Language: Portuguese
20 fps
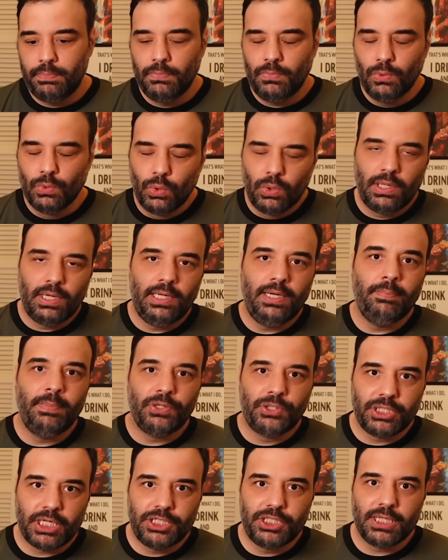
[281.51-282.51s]
Lula ali meio
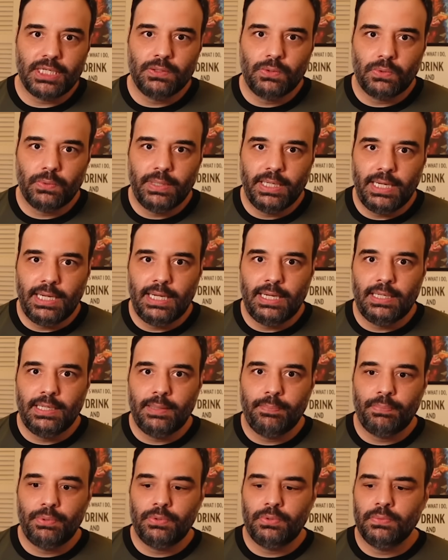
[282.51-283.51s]
chateado com ele,
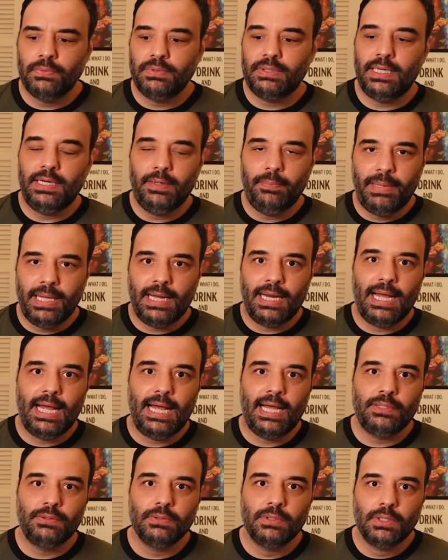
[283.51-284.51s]
né, por não ter
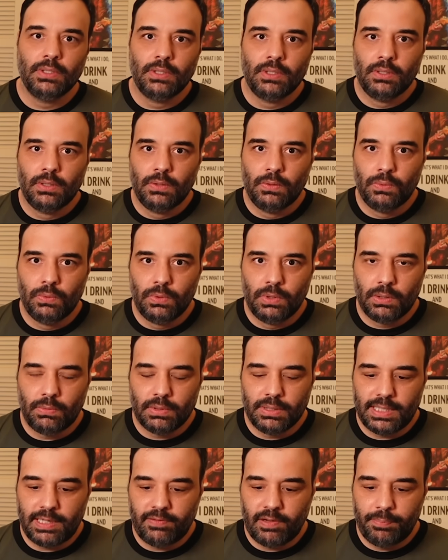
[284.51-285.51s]
liberado o Lula
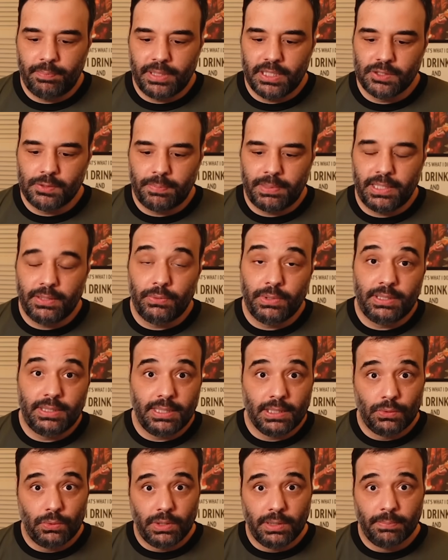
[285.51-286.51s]
quando estava preso para ir no
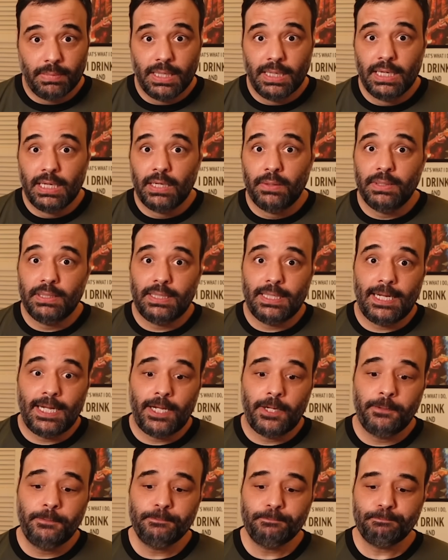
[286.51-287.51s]
enterro do irmão e
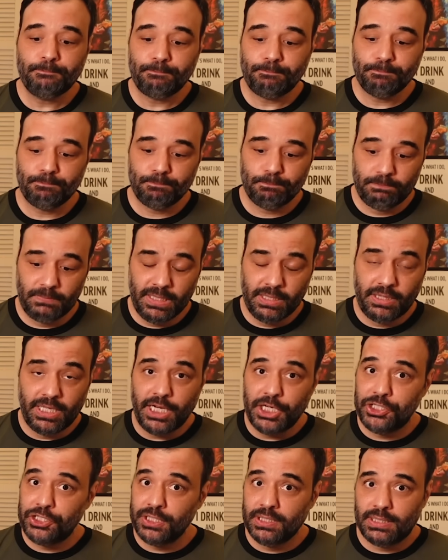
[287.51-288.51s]
tal. E
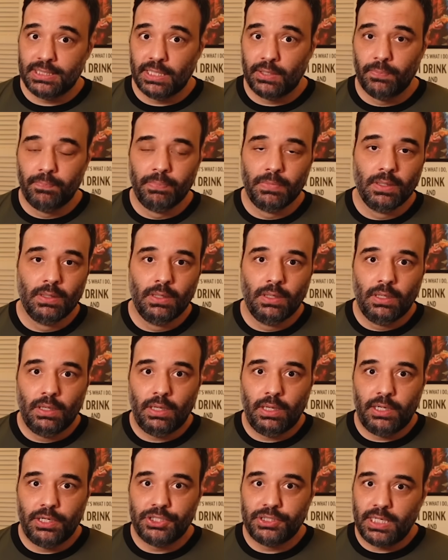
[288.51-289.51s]
desde então
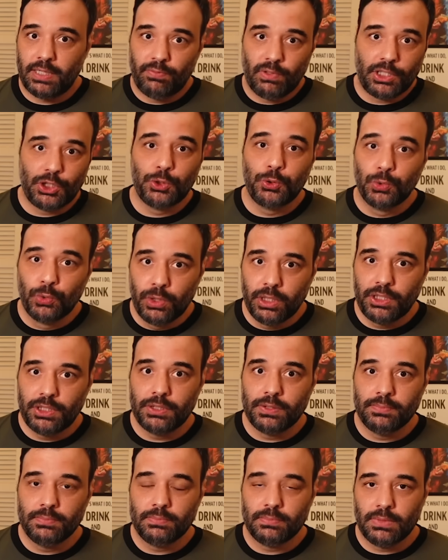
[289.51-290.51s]
eles estavam às
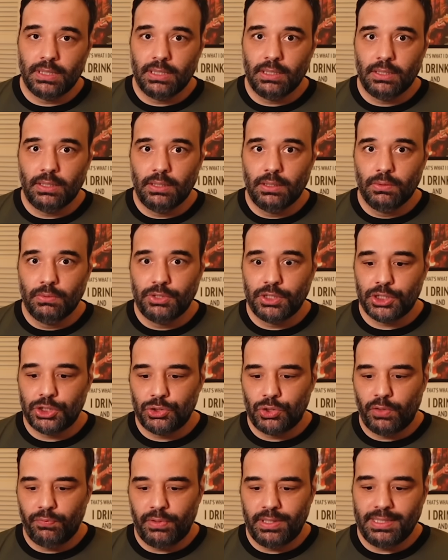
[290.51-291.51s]
turras, né? E o Dias
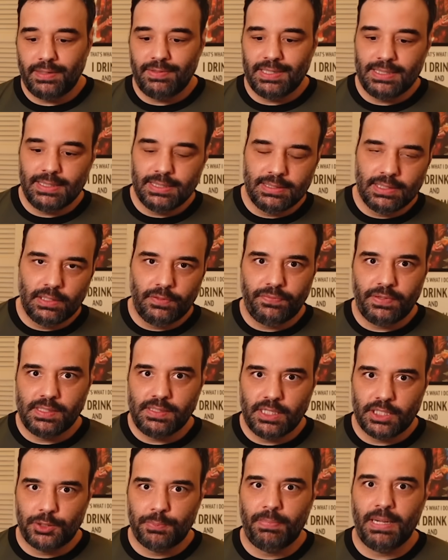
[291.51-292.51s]
Toffoli estava tentando
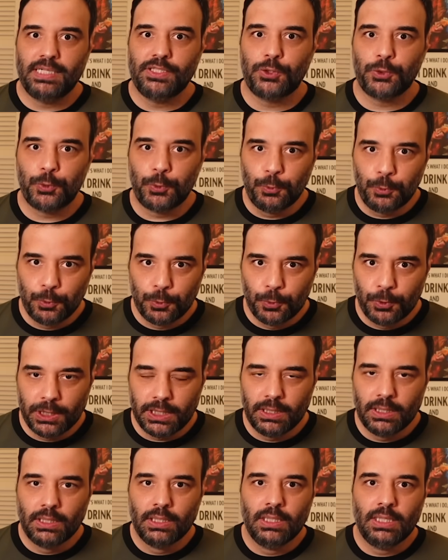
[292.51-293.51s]
fazer as pazes com o
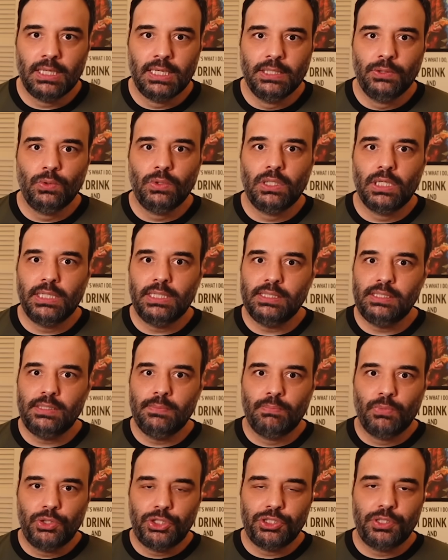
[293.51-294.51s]
Lula, anulando esse
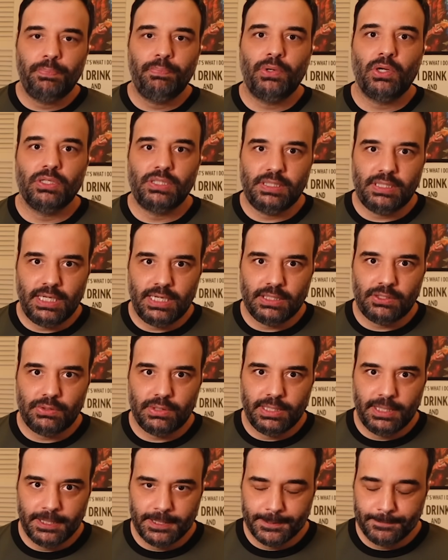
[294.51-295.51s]
monte de processo
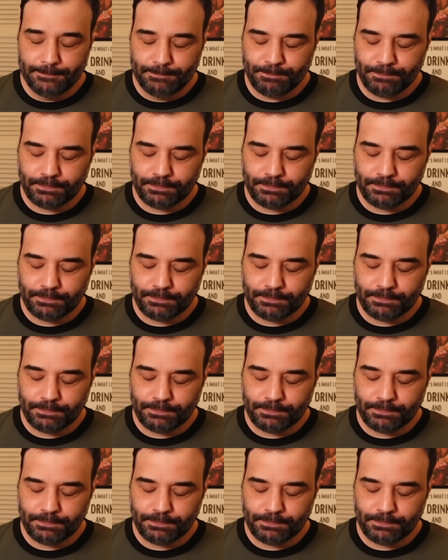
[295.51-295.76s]
aí, né?